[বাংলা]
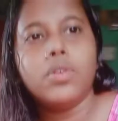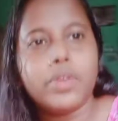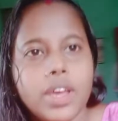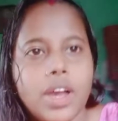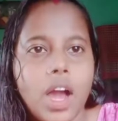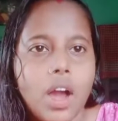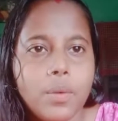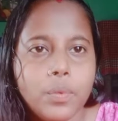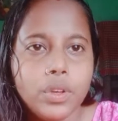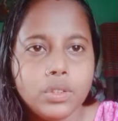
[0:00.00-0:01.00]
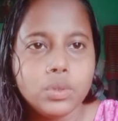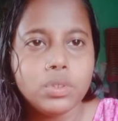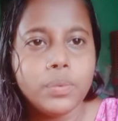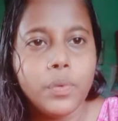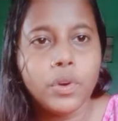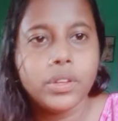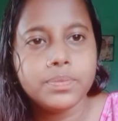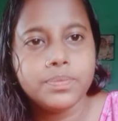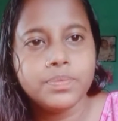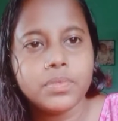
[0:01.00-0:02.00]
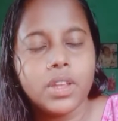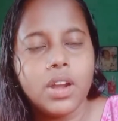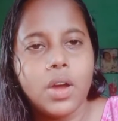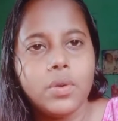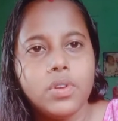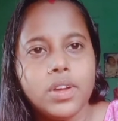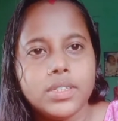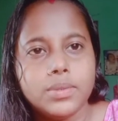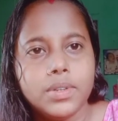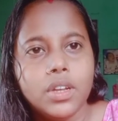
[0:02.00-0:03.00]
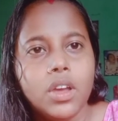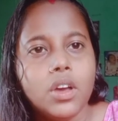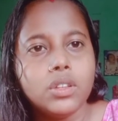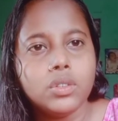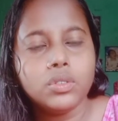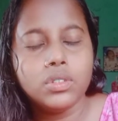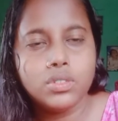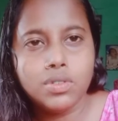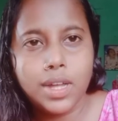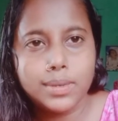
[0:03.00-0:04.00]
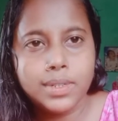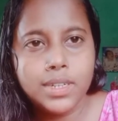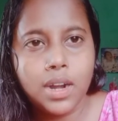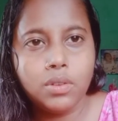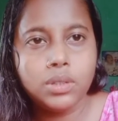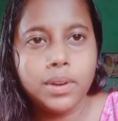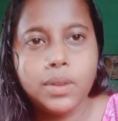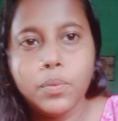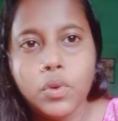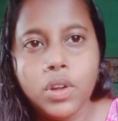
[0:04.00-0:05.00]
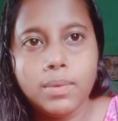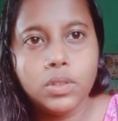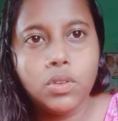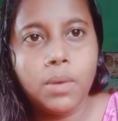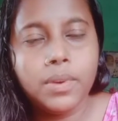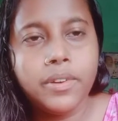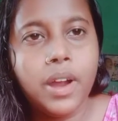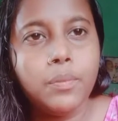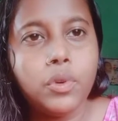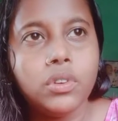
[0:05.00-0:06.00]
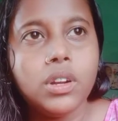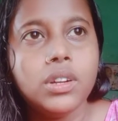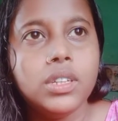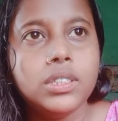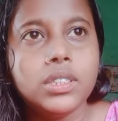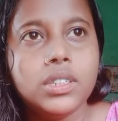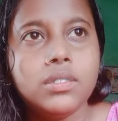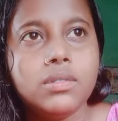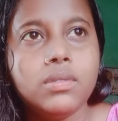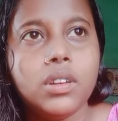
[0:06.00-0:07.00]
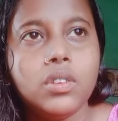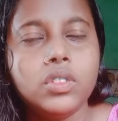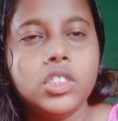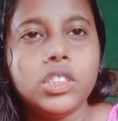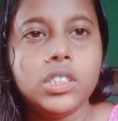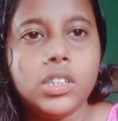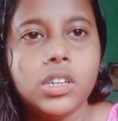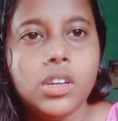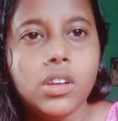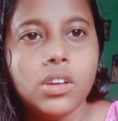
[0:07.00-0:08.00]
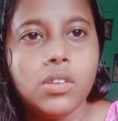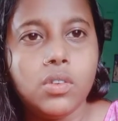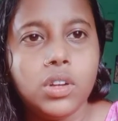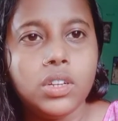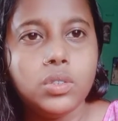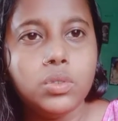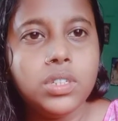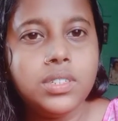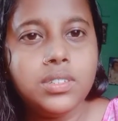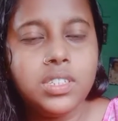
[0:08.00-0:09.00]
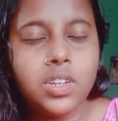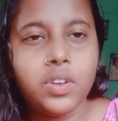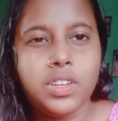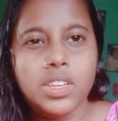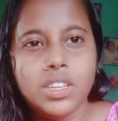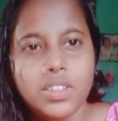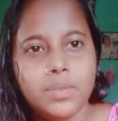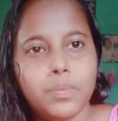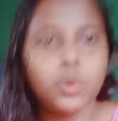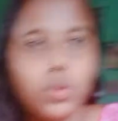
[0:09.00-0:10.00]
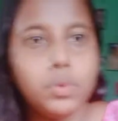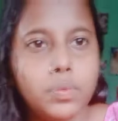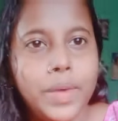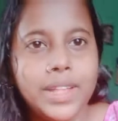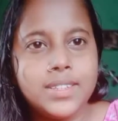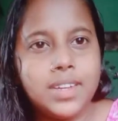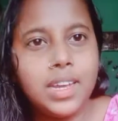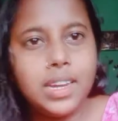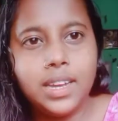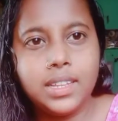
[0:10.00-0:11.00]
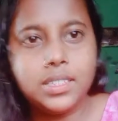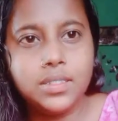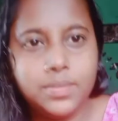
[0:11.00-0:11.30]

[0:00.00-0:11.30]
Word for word: ওকে খাওয়াবো একটু উনি পরে রাহুলও আসবে তো কিছু কাজ বাজ শেয়ার করতে পারি আমি বললামই তো আমার ট্রাইপডটার নিচে হচ্ছে ওটা একটুখানি কি বলবো প্যাচটা কেটে গেছে